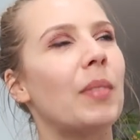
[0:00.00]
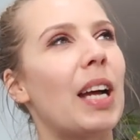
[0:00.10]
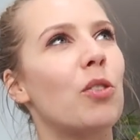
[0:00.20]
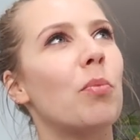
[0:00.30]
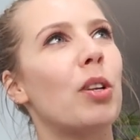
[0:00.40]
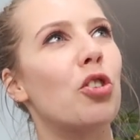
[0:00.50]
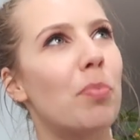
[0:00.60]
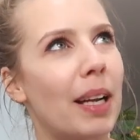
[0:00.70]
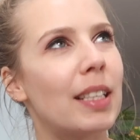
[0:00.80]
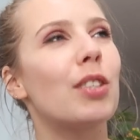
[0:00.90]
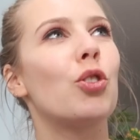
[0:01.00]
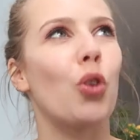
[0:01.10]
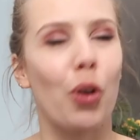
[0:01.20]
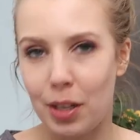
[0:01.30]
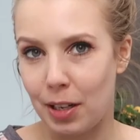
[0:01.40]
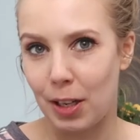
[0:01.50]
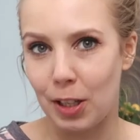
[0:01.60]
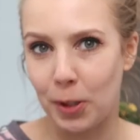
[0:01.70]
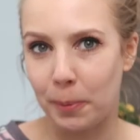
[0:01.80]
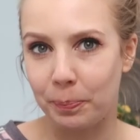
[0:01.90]
Also man schmeckt
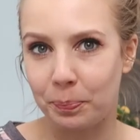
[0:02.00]
deutlich